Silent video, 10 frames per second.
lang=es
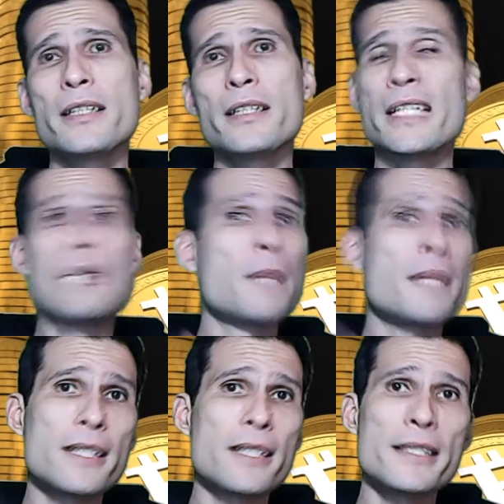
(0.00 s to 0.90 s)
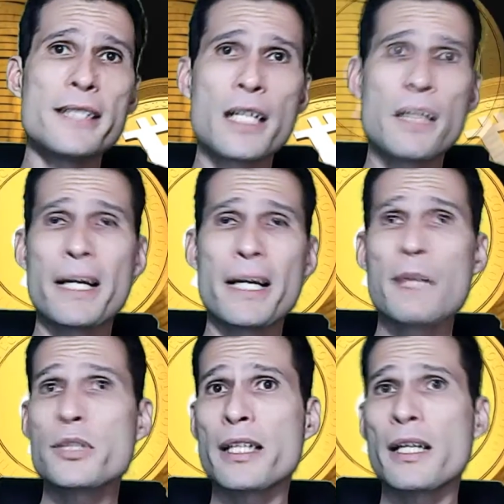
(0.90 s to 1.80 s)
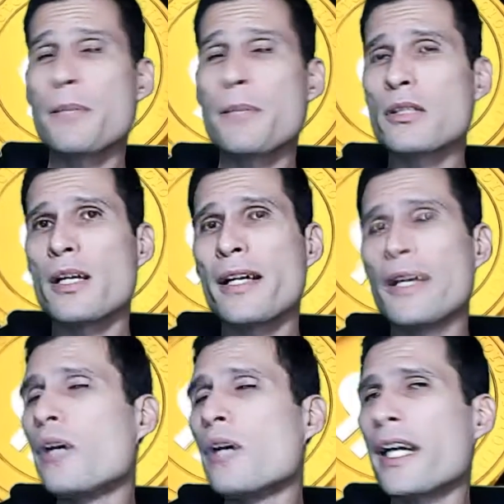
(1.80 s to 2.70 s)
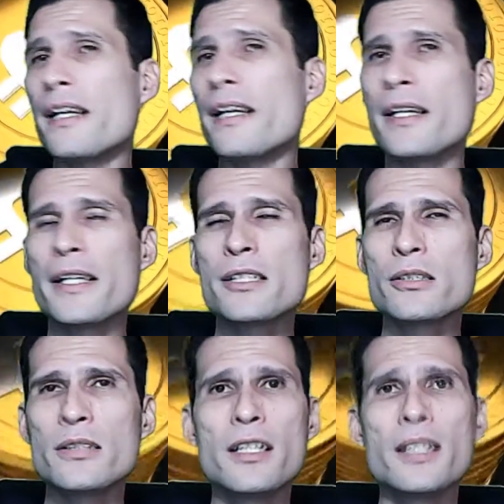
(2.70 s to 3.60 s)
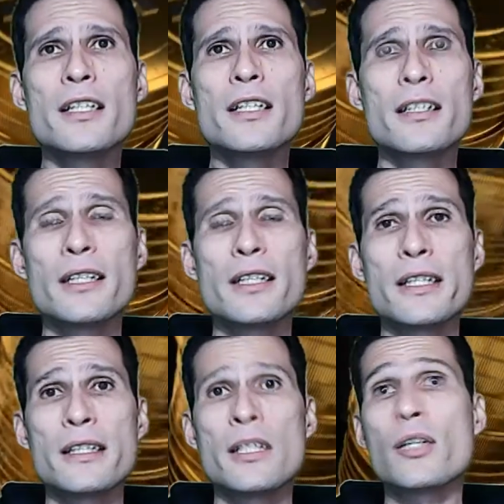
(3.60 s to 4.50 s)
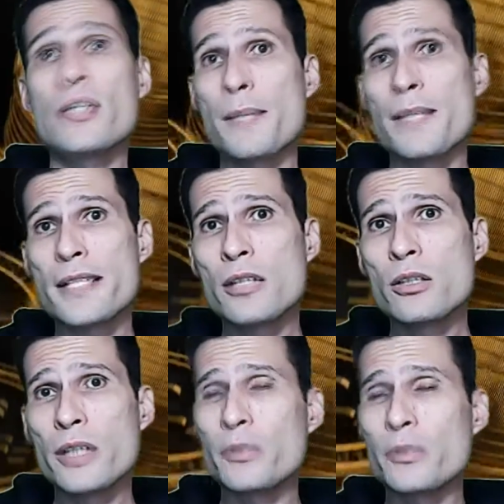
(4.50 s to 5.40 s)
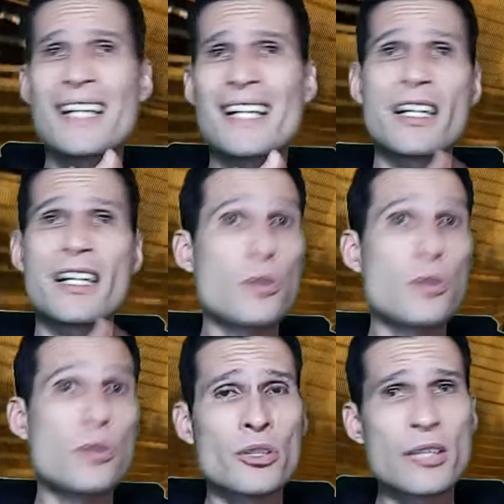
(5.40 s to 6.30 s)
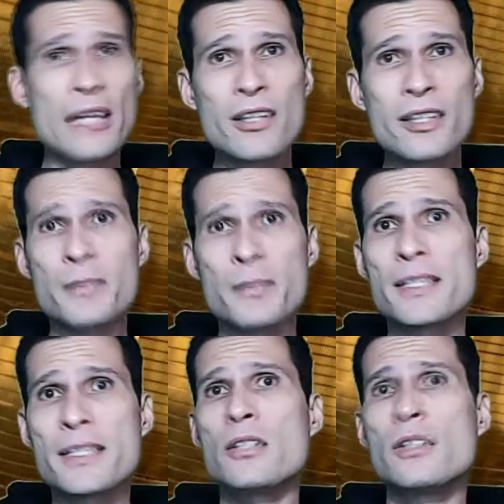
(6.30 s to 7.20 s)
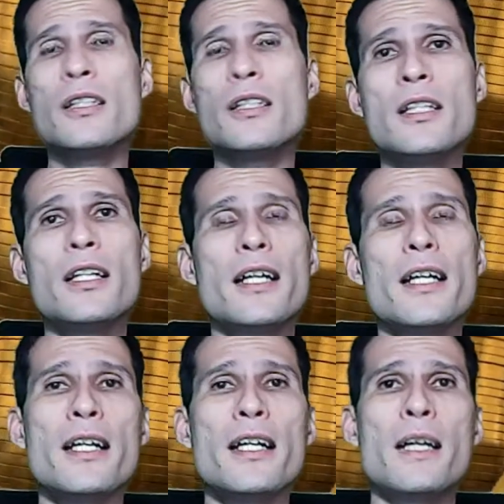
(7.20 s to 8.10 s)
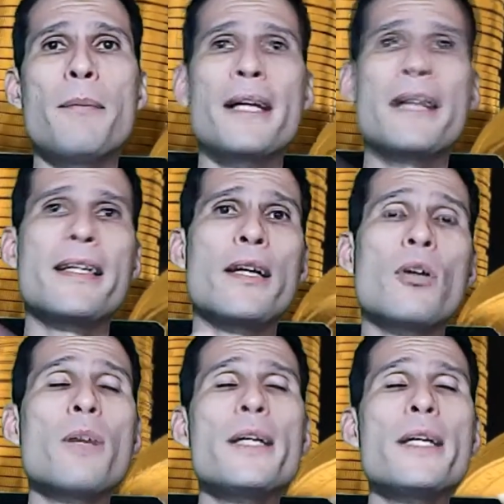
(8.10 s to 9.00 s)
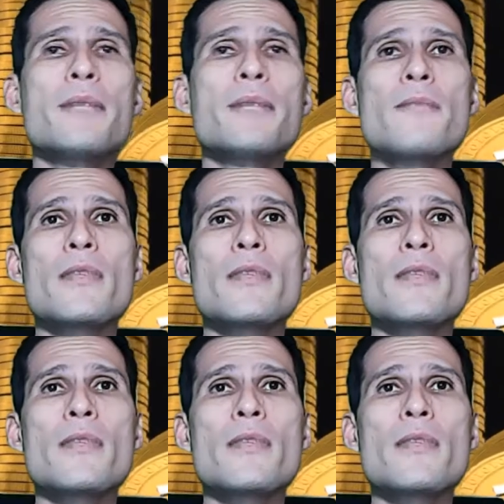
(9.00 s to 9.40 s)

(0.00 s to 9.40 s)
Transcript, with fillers: Ya tenemos más estadísticas para demostrar a las personas que no creen en esto, de, lo que está pasando. Es una revolución total lo que está pasando en la parte económica,